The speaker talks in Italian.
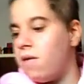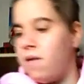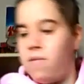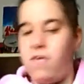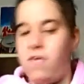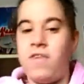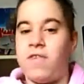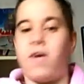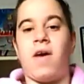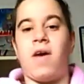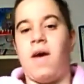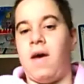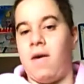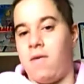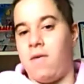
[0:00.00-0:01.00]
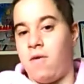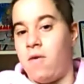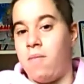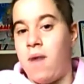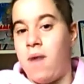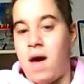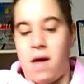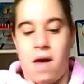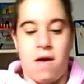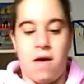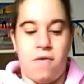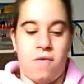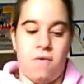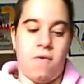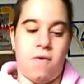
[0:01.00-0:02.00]
visto che ormai
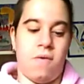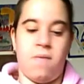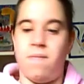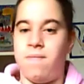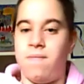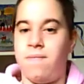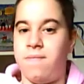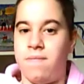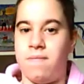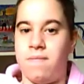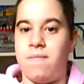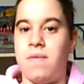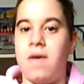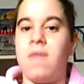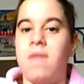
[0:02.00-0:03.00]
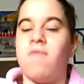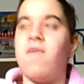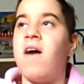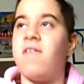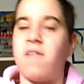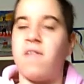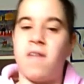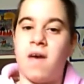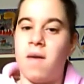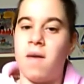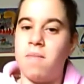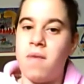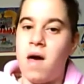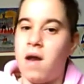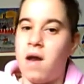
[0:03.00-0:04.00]
erano in fase di
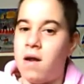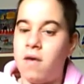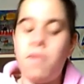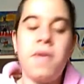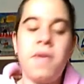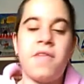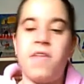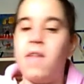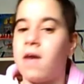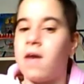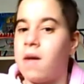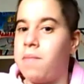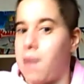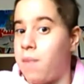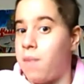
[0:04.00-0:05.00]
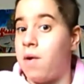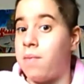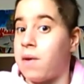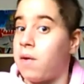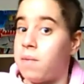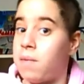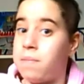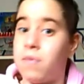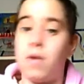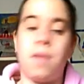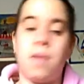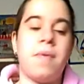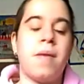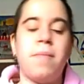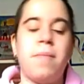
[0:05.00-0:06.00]
cambiare le copertine, cambiamola per, pure
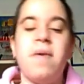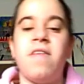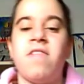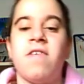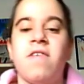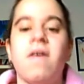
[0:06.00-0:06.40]
per PIS.